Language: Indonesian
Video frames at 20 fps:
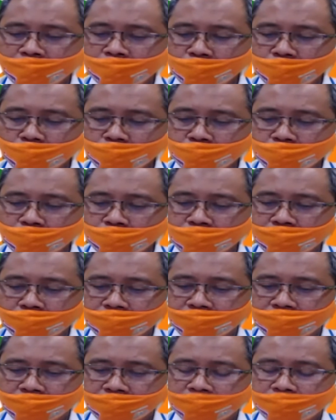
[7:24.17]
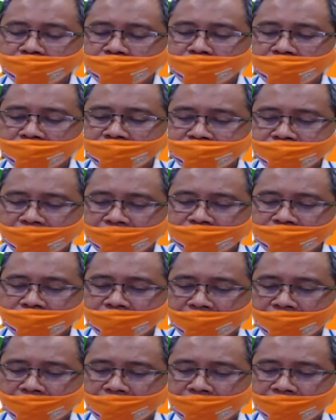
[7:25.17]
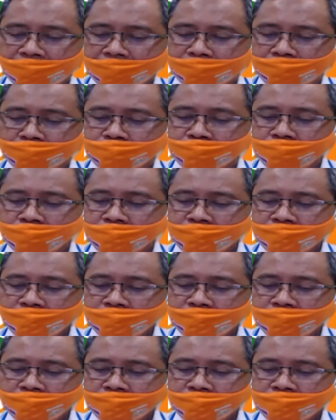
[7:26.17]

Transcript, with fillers: untuk eh, lebih bijak dalam